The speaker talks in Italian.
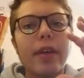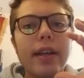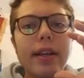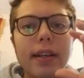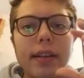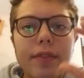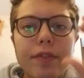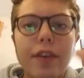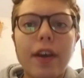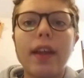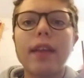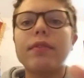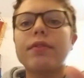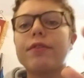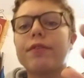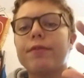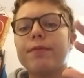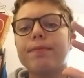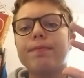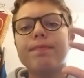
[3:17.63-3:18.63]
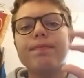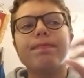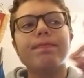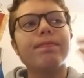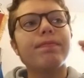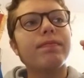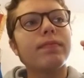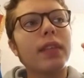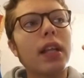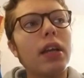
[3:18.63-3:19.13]
Fa,
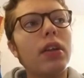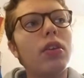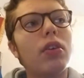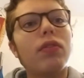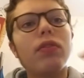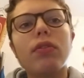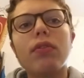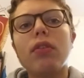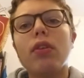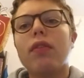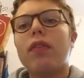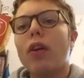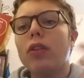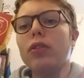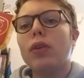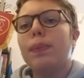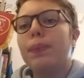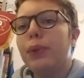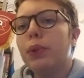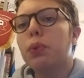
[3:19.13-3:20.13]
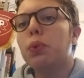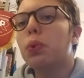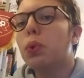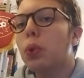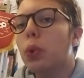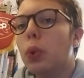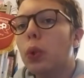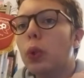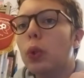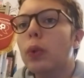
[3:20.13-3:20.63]
mm, lo, lo, voglio più
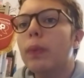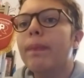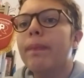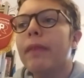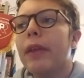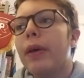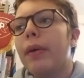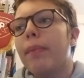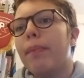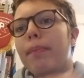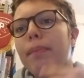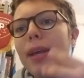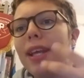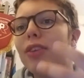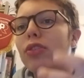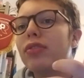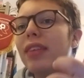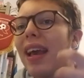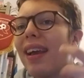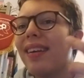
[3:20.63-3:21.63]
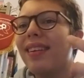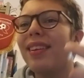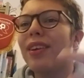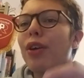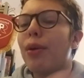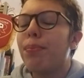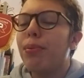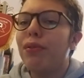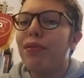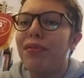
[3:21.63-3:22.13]
meno
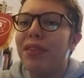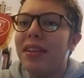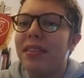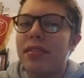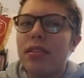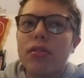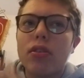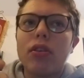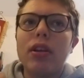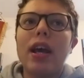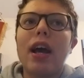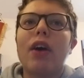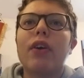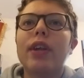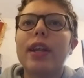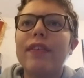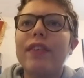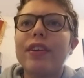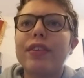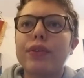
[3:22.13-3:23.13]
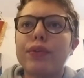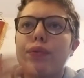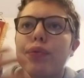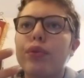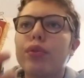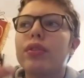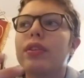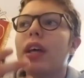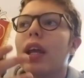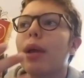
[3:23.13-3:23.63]
tecnico e più fisico Leao deve
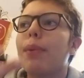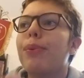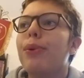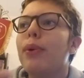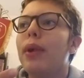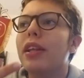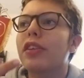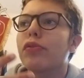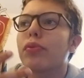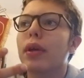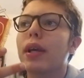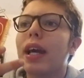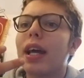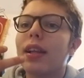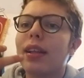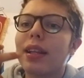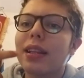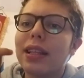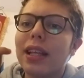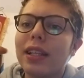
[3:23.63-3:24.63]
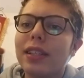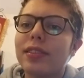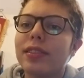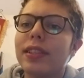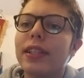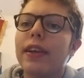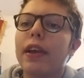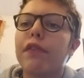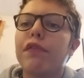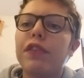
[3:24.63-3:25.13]
sfruttare più le sue
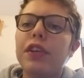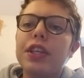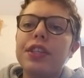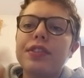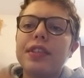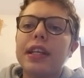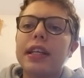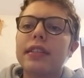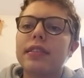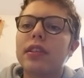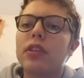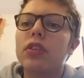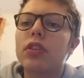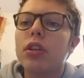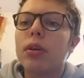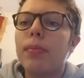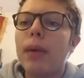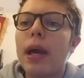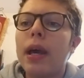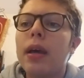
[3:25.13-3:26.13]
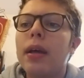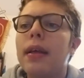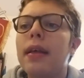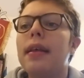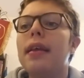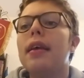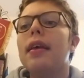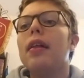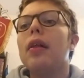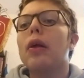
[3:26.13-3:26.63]
caratteristiche fisiche secondo me
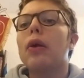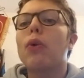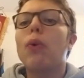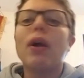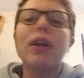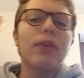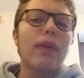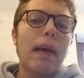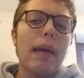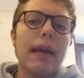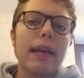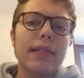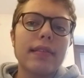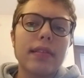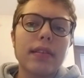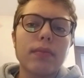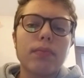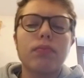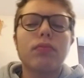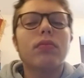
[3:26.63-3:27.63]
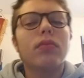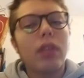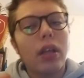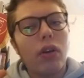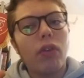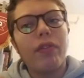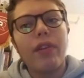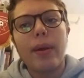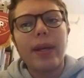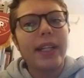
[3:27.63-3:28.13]
quando è, se,
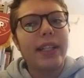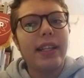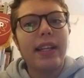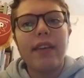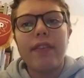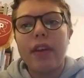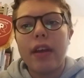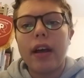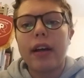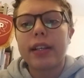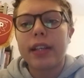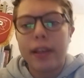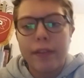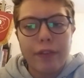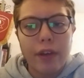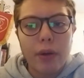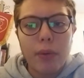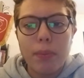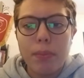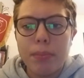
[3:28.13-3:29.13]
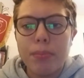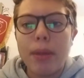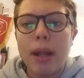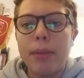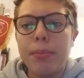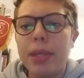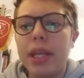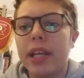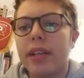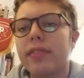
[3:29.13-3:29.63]
ovviamente deve anche fare un
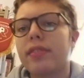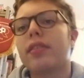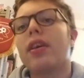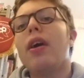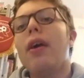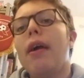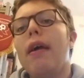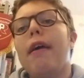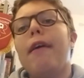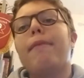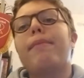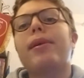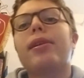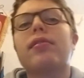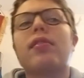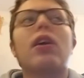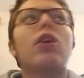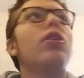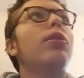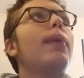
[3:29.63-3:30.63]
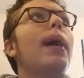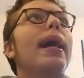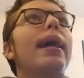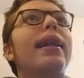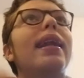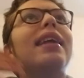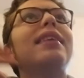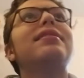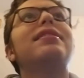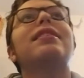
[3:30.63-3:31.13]
bel mix però secondo me
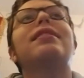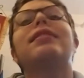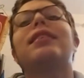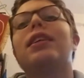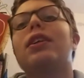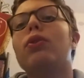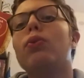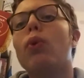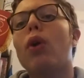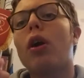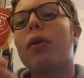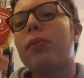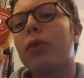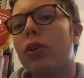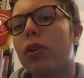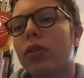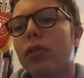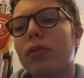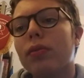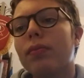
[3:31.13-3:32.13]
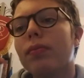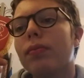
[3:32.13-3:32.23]
nel saltare l'uomo